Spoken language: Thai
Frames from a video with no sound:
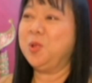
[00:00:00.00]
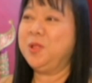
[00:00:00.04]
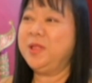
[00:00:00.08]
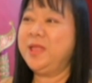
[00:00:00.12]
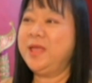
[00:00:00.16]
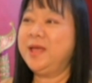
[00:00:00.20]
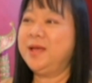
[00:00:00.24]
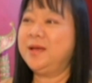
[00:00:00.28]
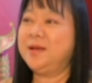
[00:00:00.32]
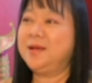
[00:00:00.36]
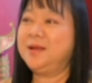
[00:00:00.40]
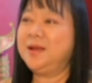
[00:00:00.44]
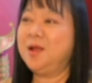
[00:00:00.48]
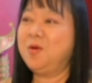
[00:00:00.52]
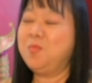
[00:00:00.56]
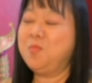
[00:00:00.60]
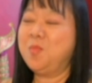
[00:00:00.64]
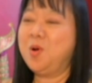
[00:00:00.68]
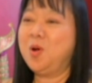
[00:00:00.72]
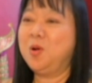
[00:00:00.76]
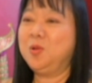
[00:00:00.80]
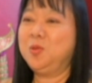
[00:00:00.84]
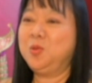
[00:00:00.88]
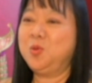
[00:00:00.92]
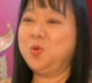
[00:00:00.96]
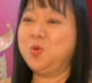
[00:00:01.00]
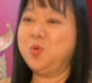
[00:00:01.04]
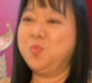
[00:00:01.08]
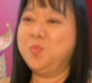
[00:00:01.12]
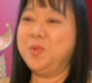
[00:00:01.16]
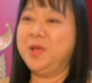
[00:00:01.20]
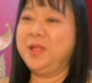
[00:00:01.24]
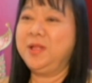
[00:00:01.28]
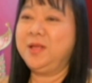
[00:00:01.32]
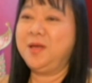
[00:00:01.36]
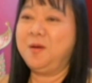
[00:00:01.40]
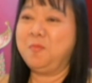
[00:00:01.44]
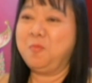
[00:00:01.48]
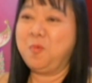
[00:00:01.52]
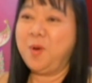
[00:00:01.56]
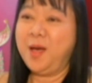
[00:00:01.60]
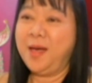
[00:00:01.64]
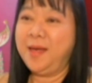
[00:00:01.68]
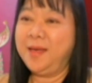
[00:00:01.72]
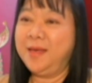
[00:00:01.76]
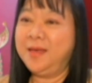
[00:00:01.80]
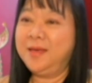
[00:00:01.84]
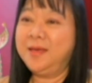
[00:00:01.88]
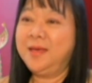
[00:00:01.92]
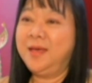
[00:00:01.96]
นเนี่ยเรามองดูเหมือนกับ
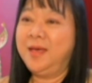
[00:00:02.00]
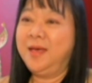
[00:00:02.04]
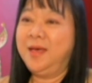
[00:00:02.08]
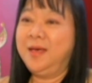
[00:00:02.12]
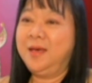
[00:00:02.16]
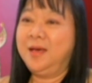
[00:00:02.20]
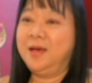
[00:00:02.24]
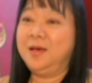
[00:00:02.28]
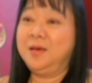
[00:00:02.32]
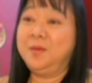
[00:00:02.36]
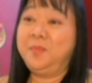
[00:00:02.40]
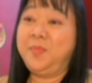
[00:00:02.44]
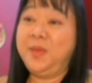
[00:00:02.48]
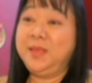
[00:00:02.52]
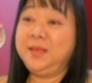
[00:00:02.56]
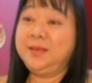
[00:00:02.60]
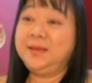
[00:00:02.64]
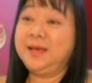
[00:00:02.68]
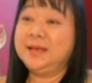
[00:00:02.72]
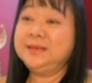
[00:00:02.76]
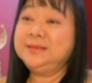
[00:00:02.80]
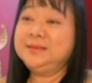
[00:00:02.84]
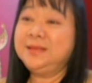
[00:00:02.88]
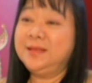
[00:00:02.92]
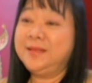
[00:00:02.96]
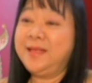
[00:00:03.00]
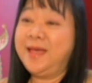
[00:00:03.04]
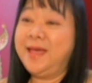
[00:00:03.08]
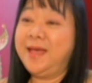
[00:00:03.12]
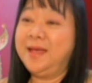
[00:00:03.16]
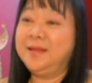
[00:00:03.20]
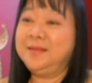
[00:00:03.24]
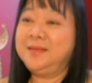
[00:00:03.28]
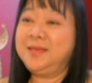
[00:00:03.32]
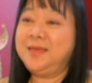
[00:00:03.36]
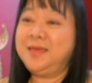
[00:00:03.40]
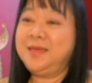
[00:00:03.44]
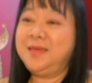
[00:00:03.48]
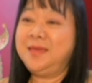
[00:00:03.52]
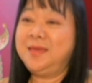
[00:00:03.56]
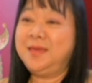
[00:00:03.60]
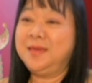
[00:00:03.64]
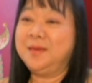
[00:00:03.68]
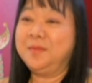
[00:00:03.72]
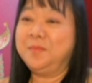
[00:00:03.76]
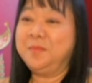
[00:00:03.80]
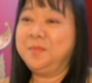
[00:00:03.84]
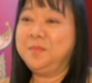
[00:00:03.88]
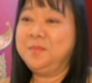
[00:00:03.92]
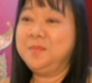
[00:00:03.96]
ว่าเป็นการแสดงที่
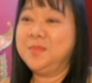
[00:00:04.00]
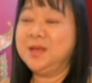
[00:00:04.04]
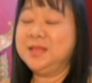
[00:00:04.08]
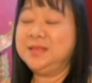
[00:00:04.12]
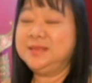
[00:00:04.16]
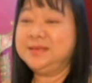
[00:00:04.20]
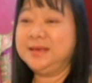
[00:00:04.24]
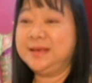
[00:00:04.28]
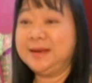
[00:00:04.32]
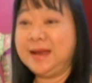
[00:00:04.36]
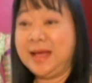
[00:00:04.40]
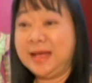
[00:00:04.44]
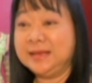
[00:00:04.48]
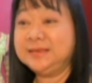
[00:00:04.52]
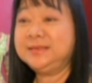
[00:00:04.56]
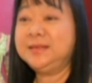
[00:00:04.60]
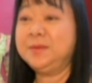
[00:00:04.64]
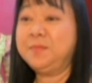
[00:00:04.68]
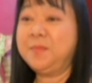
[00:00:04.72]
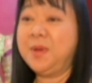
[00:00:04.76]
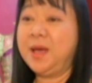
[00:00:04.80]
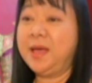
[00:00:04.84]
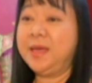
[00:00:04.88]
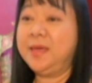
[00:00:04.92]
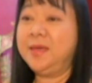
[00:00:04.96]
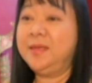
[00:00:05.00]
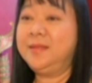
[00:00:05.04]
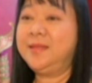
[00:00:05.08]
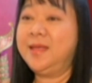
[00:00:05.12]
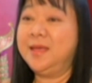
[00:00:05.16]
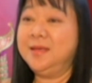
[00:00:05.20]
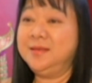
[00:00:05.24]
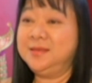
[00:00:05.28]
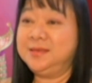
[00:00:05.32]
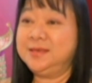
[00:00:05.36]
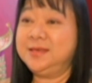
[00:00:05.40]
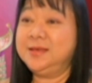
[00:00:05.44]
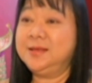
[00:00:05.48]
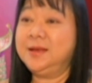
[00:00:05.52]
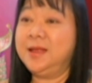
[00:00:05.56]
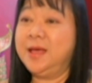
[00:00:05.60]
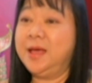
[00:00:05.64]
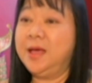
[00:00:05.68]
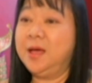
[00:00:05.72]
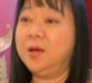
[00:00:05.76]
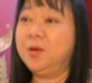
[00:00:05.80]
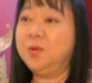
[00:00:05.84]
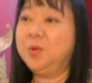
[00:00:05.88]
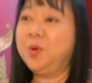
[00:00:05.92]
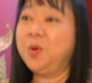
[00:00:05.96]
เหมือนจะล้าสมัยแต่จริงๆ
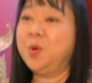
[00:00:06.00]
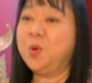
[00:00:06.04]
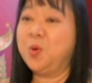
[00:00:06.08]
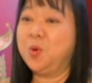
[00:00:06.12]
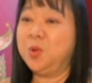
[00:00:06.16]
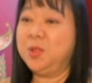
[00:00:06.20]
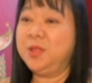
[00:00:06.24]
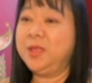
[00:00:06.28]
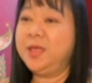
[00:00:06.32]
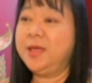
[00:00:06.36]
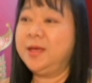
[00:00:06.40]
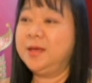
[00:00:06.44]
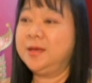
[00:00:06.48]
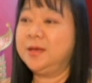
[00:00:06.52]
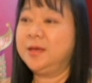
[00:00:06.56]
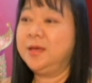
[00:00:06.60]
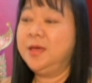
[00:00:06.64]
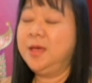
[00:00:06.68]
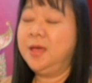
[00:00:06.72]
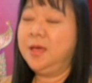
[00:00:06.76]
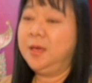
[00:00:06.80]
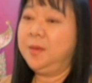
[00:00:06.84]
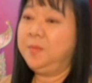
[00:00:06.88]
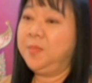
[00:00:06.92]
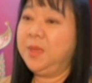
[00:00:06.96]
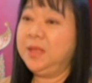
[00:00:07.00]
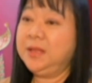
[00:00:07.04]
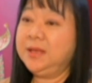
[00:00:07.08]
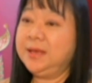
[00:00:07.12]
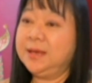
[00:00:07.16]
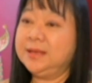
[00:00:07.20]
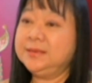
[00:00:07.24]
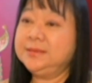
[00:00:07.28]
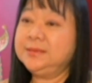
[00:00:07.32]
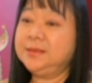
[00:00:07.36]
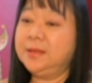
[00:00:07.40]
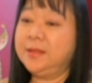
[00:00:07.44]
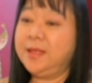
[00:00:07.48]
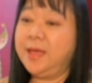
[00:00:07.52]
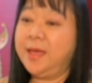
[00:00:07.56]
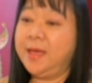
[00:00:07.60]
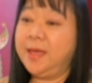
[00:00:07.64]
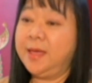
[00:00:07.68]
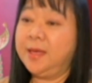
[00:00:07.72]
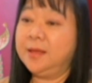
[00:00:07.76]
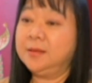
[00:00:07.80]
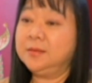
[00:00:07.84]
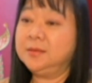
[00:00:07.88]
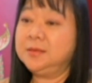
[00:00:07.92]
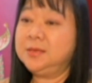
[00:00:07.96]
แล้วโขนเนี่ยเป็นการแสด
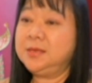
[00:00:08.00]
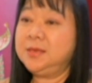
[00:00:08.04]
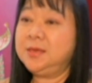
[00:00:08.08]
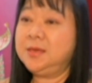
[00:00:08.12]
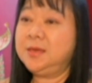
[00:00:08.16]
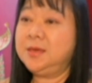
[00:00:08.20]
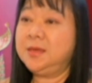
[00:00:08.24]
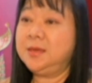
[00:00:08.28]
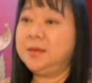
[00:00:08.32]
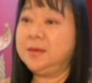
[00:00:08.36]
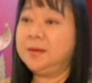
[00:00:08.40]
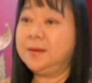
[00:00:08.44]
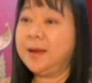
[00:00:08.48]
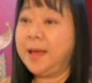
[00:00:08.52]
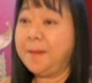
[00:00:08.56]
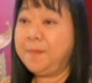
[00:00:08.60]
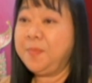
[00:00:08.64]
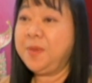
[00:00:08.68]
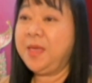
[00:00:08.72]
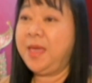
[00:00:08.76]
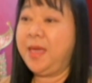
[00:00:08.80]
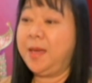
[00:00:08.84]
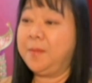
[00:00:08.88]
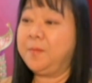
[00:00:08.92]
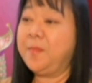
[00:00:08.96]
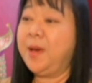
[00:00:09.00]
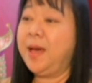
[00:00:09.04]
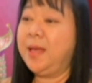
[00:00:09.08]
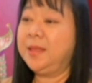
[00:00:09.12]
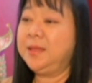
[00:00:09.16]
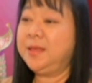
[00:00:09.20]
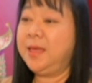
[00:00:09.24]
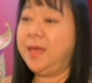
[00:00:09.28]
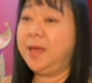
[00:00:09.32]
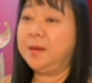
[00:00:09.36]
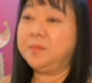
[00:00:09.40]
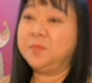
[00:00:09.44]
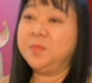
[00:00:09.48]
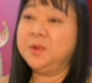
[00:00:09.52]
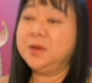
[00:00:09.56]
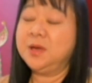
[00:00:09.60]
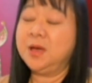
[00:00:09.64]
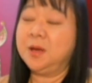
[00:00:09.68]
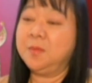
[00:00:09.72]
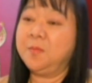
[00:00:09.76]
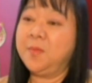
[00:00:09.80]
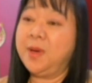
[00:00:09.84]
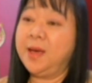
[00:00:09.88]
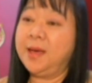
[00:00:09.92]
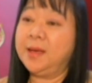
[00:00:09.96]
งที่รับแขกบ้านแขกเมื
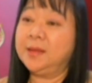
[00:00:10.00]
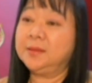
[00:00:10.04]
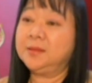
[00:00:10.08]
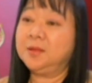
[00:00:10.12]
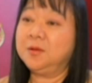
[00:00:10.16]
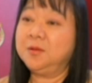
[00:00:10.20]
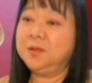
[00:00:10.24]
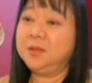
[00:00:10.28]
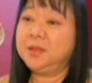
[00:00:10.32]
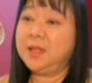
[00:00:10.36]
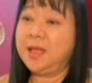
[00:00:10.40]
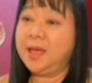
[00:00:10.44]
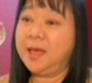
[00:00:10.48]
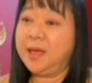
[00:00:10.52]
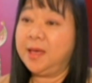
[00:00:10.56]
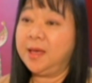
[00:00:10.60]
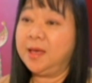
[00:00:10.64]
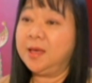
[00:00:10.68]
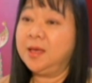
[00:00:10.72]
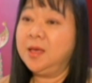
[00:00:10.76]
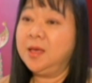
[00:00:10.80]
องมาตั้งแต่